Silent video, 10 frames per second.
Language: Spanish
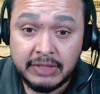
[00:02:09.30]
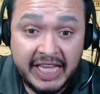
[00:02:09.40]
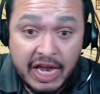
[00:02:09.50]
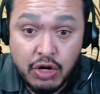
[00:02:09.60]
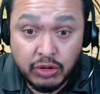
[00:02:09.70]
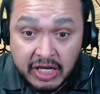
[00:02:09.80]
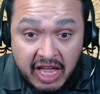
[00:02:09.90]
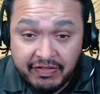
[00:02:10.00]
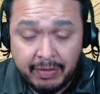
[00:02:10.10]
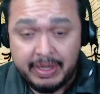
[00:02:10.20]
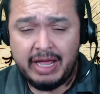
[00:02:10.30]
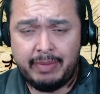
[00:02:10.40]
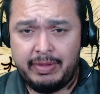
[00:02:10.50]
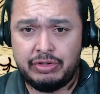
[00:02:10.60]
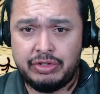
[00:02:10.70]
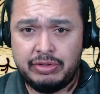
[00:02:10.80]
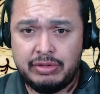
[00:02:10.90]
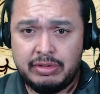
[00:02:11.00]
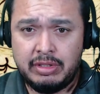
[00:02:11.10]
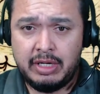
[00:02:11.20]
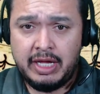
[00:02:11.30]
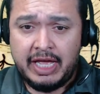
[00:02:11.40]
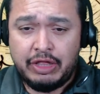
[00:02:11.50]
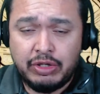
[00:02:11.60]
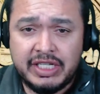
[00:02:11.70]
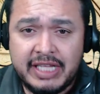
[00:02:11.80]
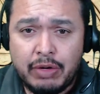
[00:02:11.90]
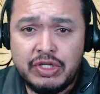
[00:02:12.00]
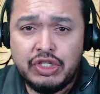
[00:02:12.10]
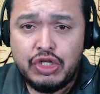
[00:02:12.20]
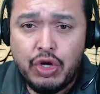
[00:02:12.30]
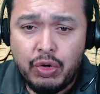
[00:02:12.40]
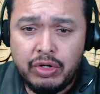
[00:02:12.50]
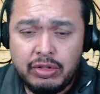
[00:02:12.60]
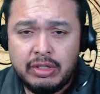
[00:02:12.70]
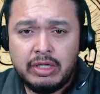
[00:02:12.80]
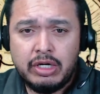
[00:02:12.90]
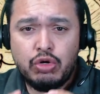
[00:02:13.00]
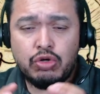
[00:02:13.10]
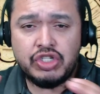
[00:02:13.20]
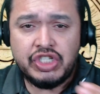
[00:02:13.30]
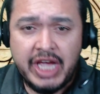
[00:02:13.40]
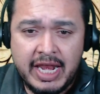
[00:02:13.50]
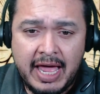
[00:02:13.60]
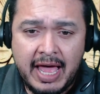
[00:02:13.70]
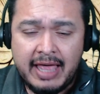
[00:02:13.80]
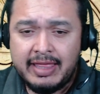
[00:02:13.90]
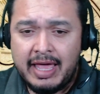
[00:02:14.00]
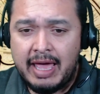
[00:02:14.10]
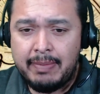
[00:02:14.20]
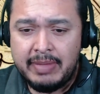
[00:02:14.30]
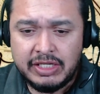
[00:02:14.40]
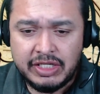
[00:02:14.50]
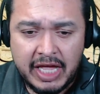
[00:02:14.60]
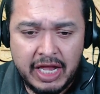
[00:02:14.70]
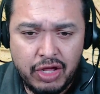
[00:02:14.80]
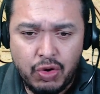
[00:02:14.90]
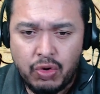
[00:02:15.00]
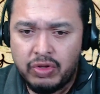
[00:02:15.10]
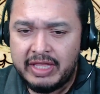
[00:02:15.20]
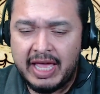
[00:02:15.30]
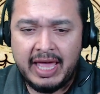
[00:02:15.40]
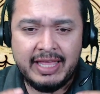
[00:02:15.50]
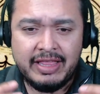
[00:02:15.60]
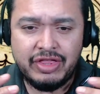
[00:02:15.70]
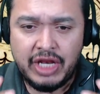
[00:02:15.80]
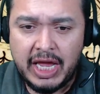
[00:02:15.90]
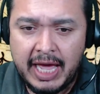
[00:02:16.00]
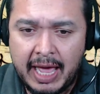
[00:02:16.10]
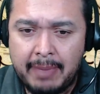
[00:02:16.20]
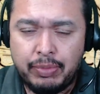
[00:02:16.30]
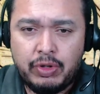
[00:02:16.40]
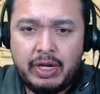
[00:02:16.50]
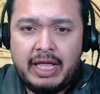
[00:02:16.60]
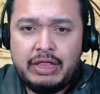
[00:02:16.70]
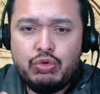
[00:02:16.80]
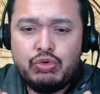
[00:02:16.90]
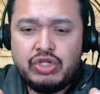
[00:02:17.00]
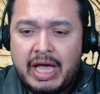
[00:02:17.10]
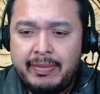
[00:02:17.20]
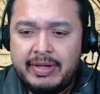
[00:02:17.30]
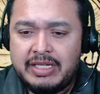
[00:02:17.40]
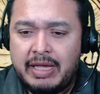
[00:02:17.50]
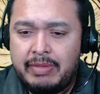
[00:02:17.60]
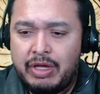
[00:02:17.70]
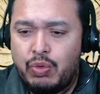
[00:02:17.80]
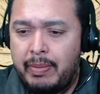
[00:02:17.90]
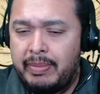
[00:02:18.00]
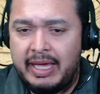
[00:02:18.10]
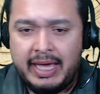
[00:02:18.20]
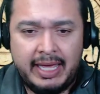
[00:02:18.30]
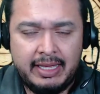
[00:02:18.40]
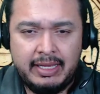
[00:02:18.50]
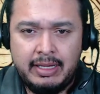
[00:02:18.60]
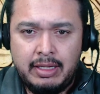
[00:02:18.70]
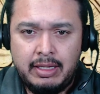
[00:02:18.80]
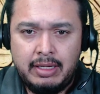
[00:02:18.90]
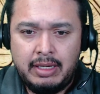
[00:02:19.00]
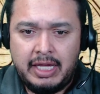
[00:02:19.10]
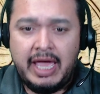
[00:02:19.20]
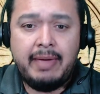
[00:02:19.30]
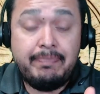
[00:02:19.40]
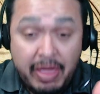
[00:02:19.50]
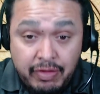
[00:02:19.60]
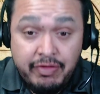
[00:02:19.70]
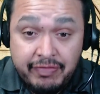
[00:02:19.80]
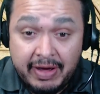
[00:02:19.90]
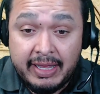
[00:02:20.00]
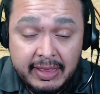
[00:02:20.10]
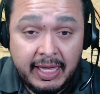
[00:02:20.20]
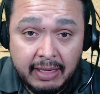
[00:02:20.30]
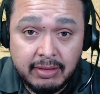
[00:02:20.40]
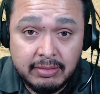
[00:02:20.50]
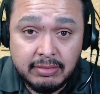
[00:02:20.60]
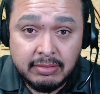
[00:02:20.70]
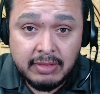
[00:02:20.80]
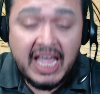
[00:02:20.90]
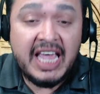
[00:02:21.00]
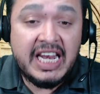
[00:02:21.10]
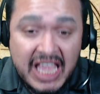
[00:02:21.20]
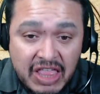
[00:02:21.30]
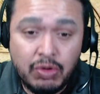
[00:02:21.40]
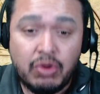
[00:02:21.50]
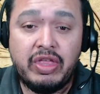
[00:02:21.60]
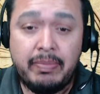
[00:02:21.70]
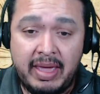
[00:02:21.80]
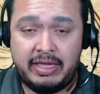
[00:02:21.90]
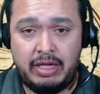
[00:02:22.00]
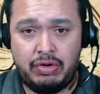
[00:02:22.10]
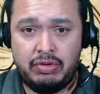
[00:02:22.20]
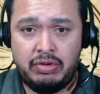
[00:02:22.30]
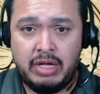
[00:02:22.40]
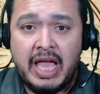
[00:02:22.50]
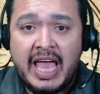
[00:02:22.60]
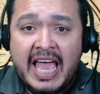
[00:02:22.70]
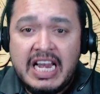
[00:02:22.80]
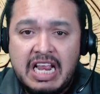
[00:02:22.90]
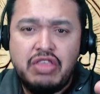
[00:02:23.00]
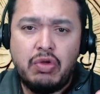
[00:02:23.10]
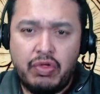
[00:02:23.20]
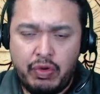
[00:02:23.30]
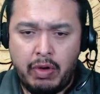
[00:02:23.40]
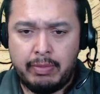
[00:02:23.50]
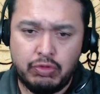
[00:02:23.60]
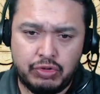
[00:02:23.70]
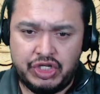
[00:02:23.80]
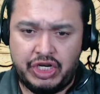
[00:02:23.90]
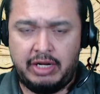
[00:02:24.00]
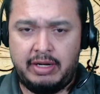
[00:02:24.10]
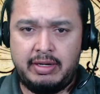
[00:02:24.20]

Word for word: Que no tenía familia, amigos entonces esta cuestión nos llena de misterio, de intriga, porque tú sabes, amigo, amiga, que Pedro Infante, el ídolo de México, el ídolo de Guamúchil,